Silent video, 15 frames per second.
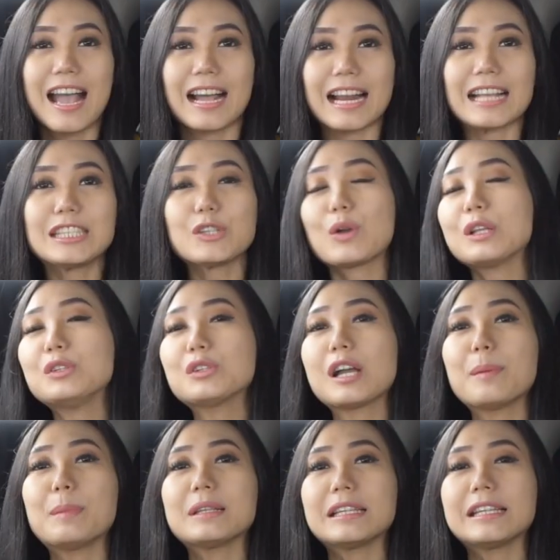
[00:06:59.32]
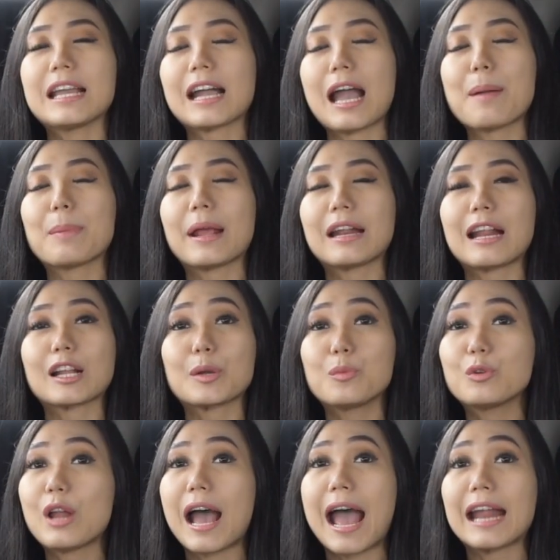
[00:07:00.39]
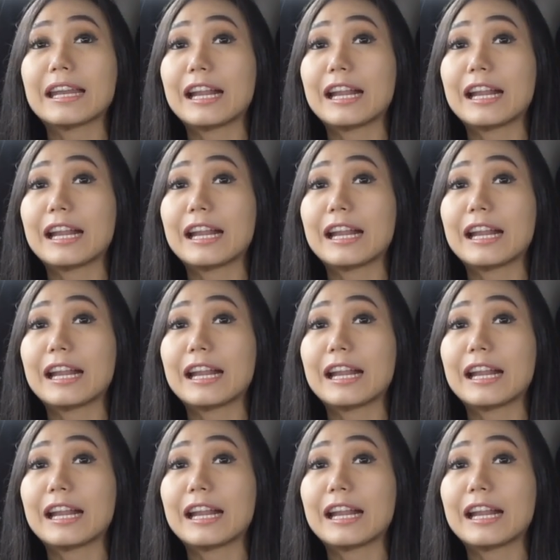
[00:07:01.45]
Klasikuan juga menyediakan pelayanan kemudahan